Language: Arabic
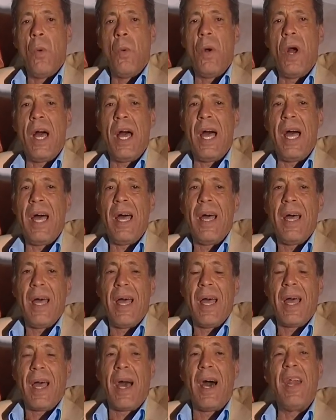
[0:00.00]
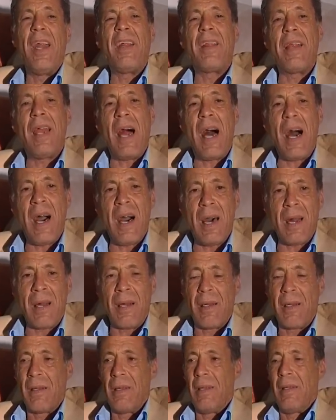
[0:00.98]
وقناه
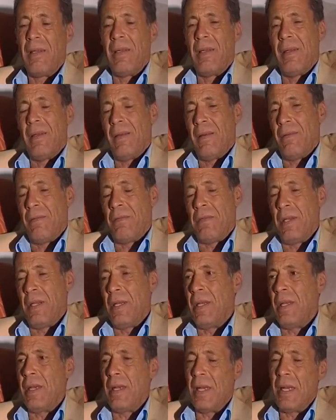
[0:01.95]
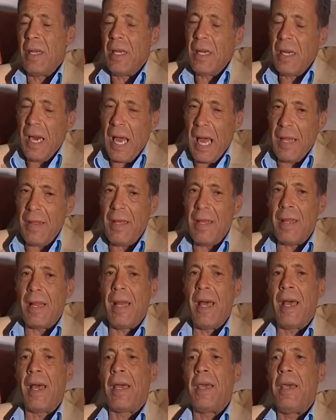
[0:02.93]
العار في
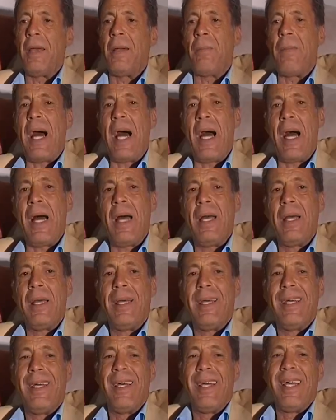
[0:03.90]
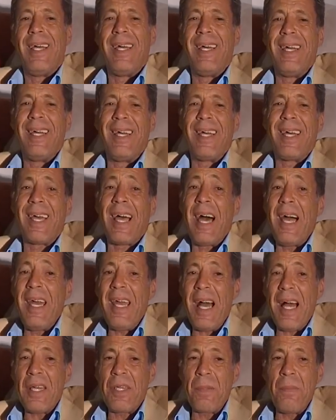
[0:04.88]
الحديث الاخير معاه آه،
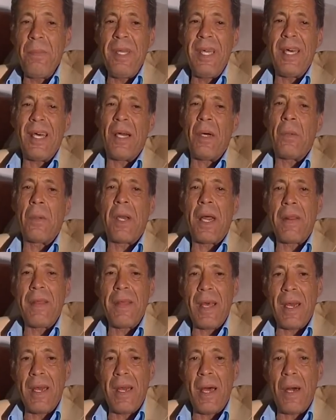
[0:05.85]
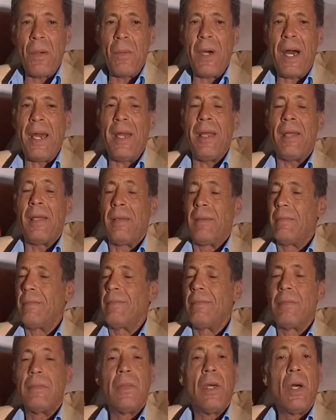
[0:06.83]
قال يا بيه راهو رضي الله عنه
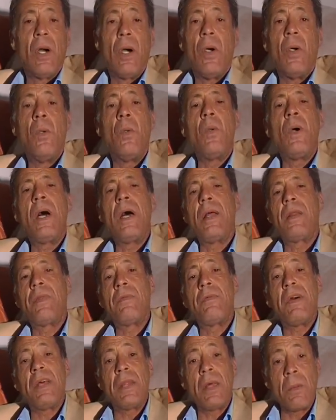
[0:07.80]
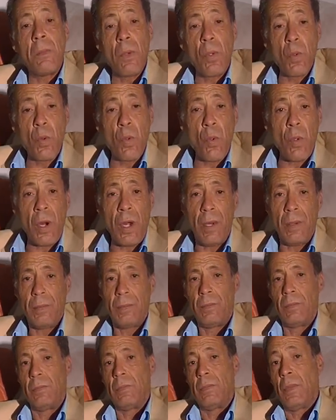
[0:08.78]
هو تفادى الموضوع
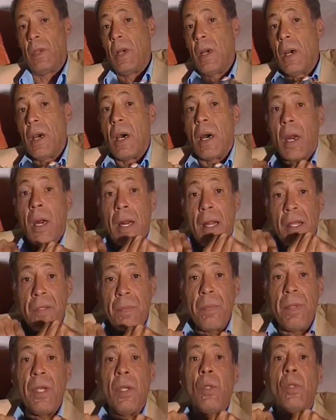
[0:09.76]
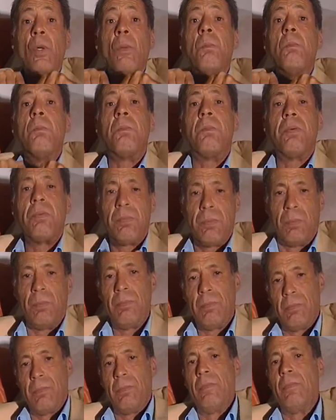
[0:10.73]
الرسمي اللب
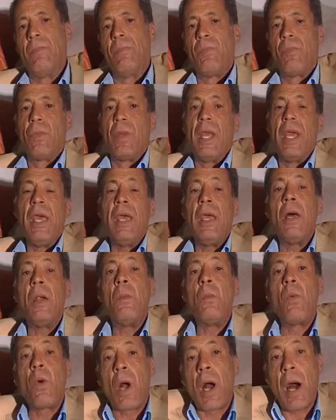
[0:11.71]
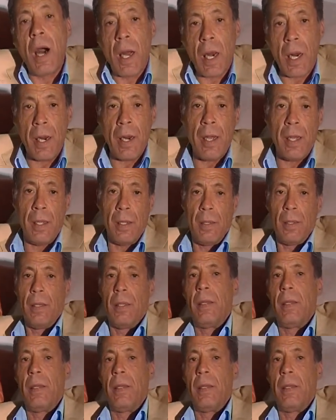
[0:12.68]
هي المقارنه